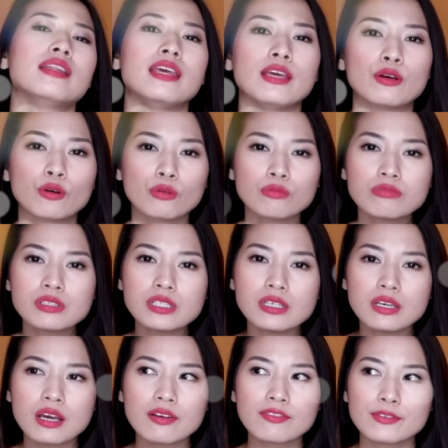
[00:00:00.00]
thì cũng
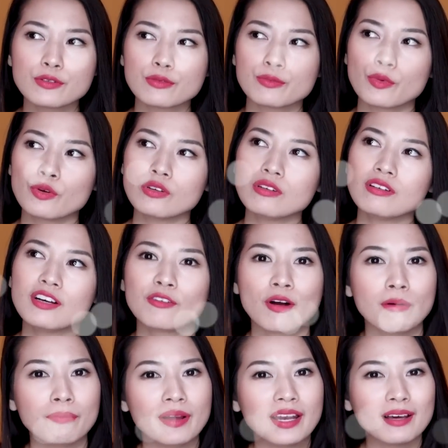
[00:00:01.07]
chia ví dụ mỗi người
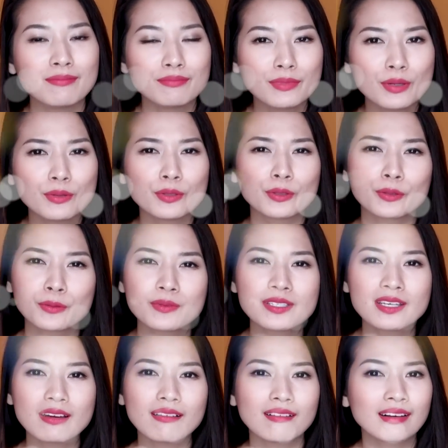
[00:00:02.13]
khoảng 15ml thì cũng
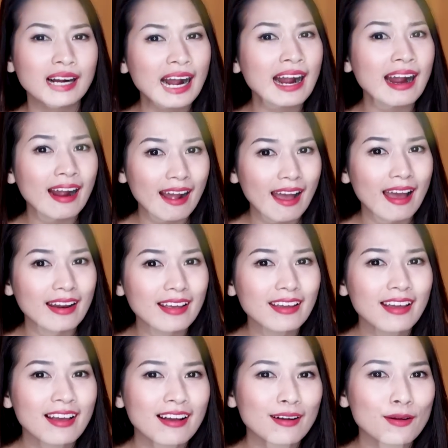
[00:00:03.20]
chia được khá khá đấy
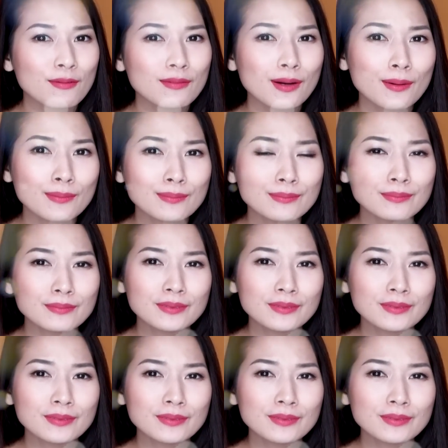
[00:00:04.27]
cũng không